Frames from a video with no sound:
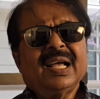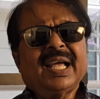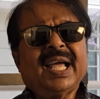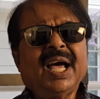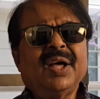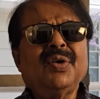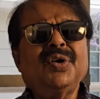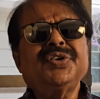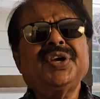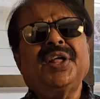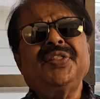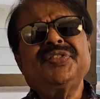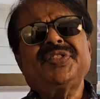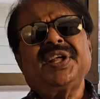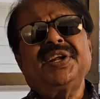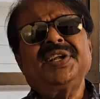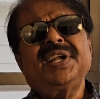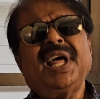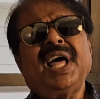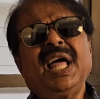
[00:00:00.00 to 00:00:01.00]
কেন
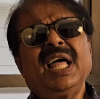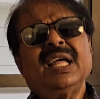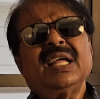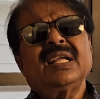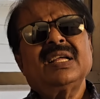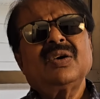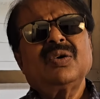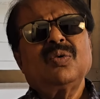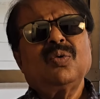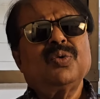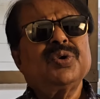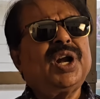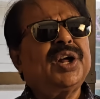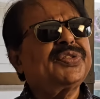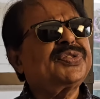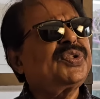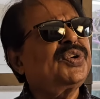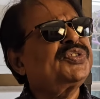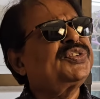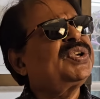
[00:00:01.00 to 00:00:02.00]
জানতেন না ওনার
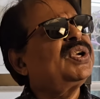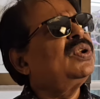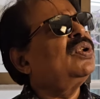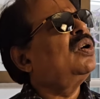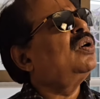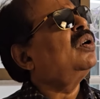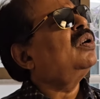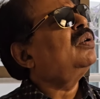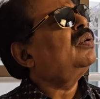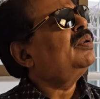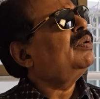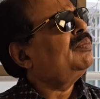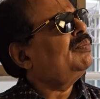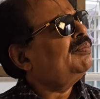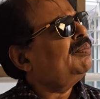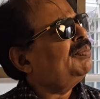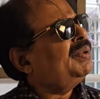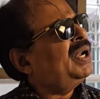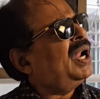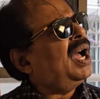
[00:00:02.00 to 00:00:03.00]
তো ছিল
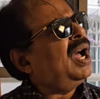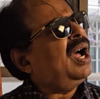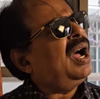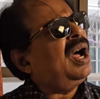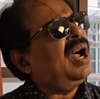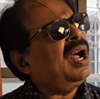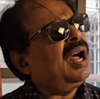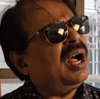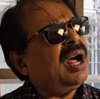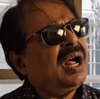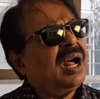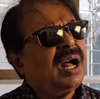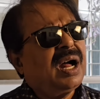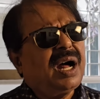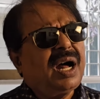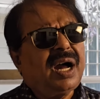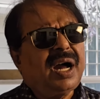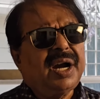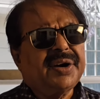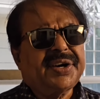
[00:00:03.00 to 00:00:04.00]

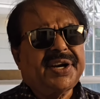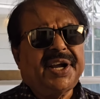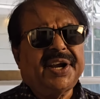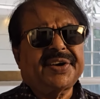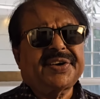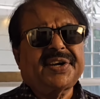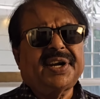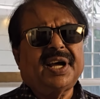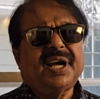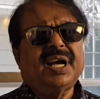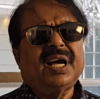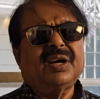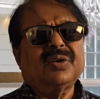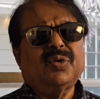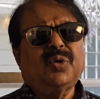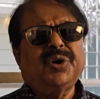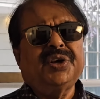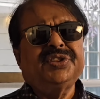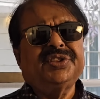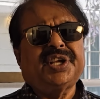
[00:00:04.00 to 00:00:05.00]
বিরাট একটা
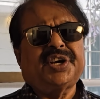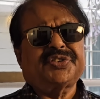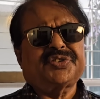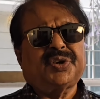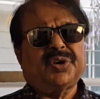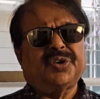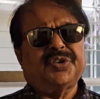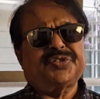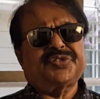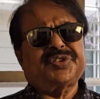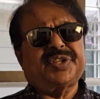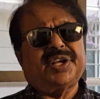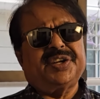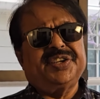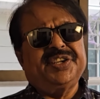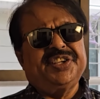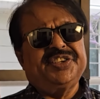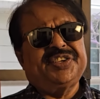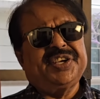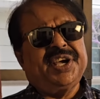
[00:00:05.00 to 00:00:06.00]
গোয়েন্দা সংস্থা
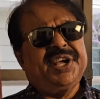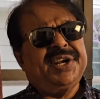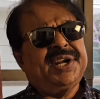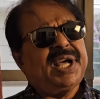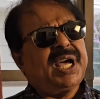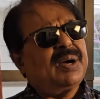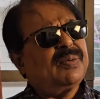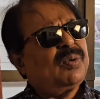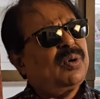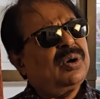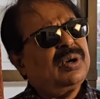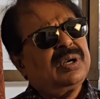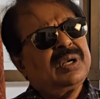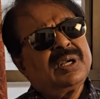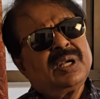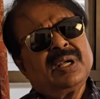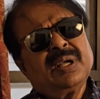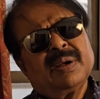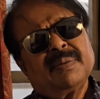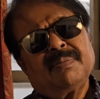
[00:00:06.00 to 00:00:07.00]
নিজের এবং
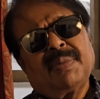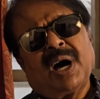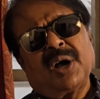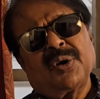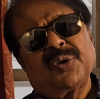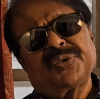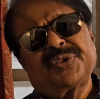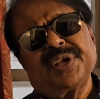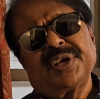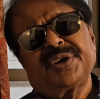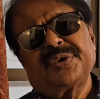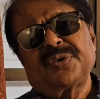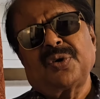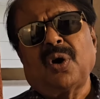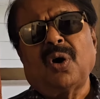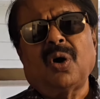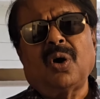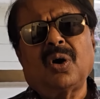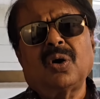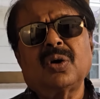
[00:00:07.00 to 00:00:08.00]
ভারতের র
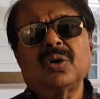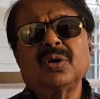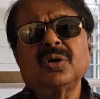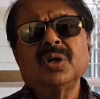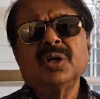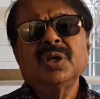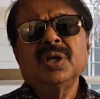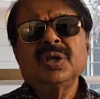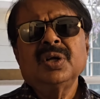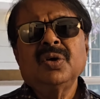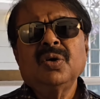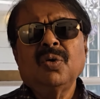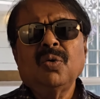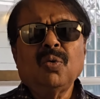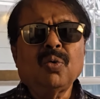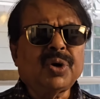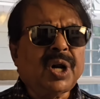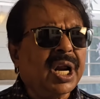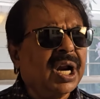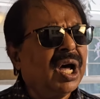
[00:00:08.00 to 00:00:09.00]

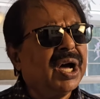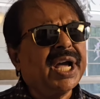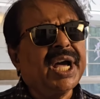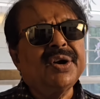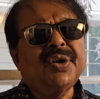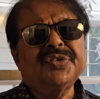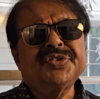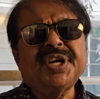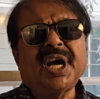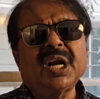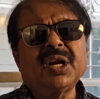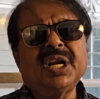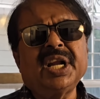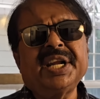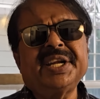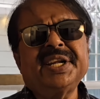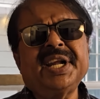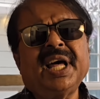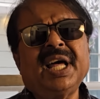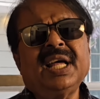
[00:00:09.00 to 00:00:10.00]
ওনারা কেন
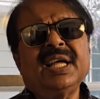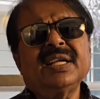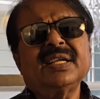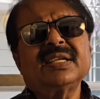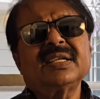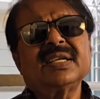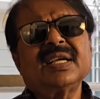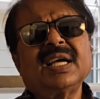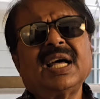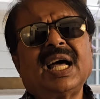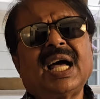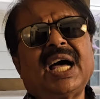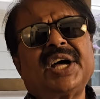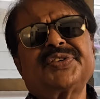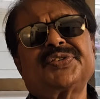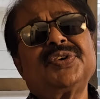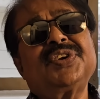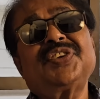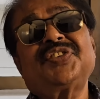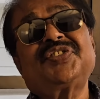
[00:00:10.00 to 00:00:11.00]
জানলেন না
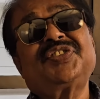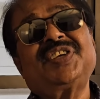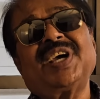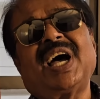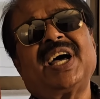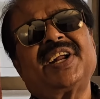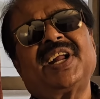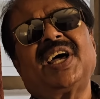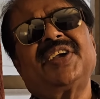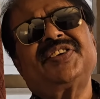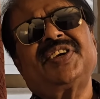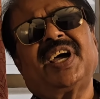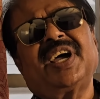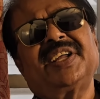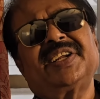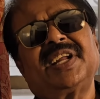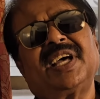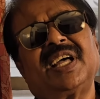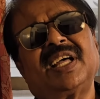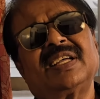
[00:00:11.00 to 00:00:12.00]
আসলে জানা
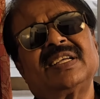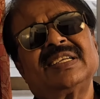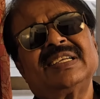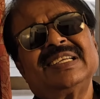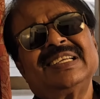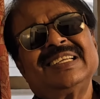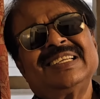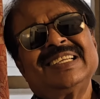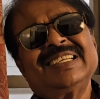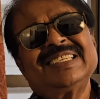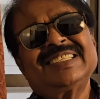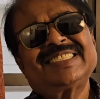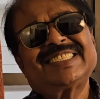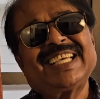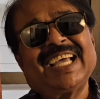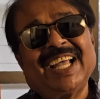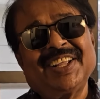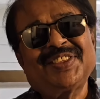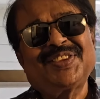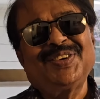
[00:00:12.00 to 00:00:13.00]
যায় না
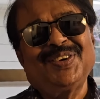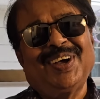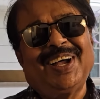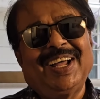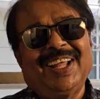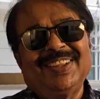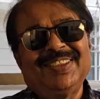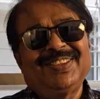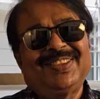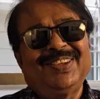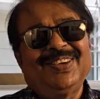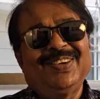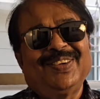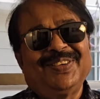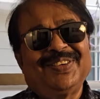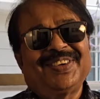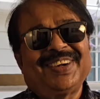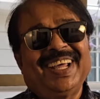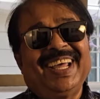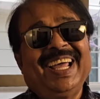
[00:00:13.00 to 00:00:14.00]
ছাত্র
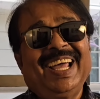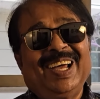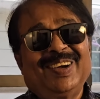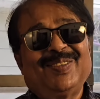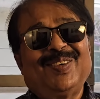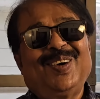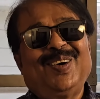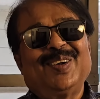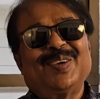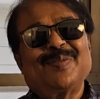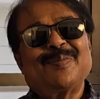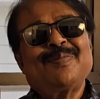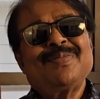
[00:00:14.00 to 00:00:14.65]
আন্দোলনটা এমন